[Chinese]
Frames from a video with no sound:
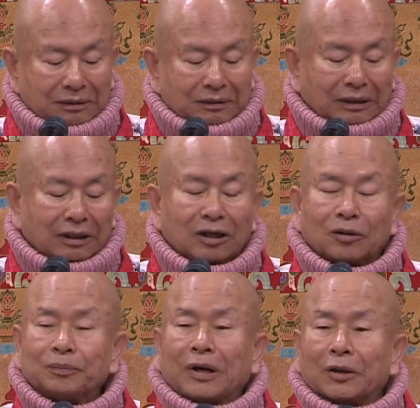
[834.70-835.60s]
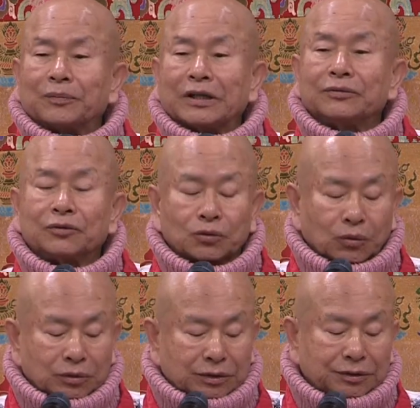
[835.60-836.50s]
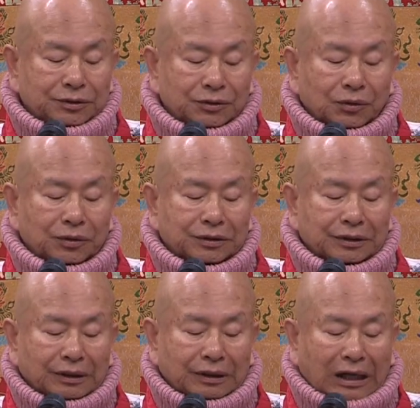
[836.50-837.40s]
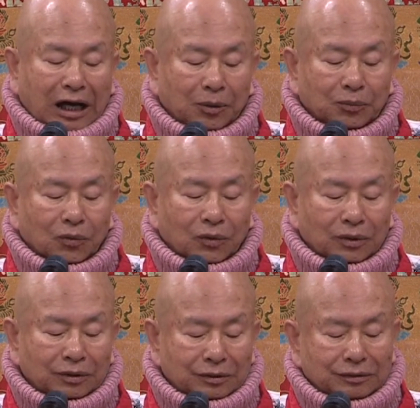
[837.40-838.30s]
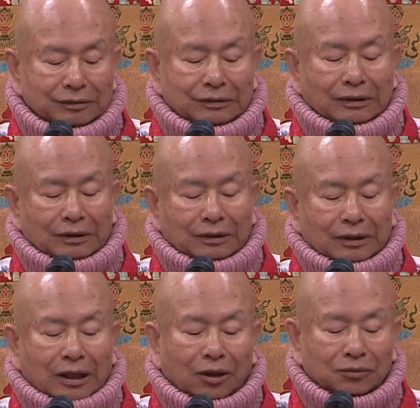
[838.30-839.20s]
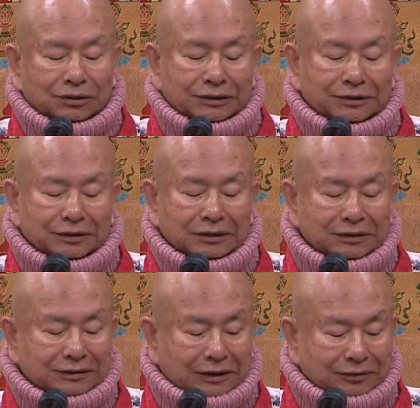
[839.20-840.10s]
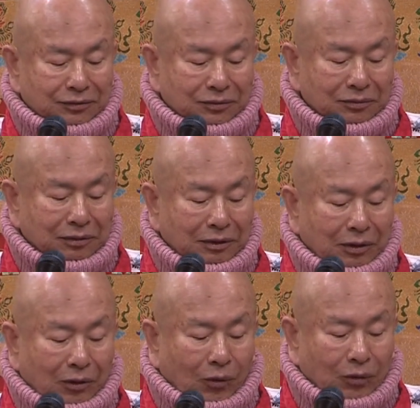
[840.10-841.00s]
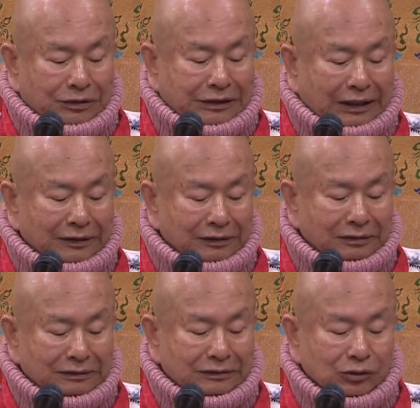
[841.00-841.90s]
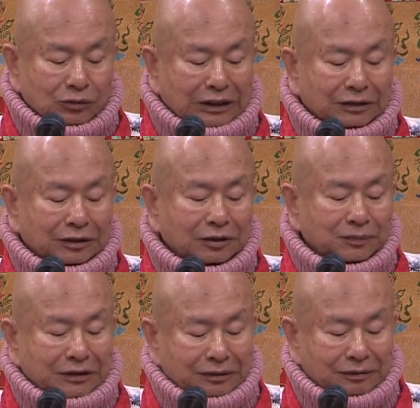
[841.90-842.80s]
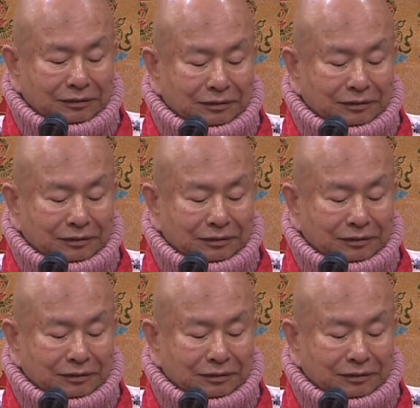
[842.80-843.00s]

刚好旁边桌的有一个阿伯，好心跟他讲说：“我家人就在隔壁，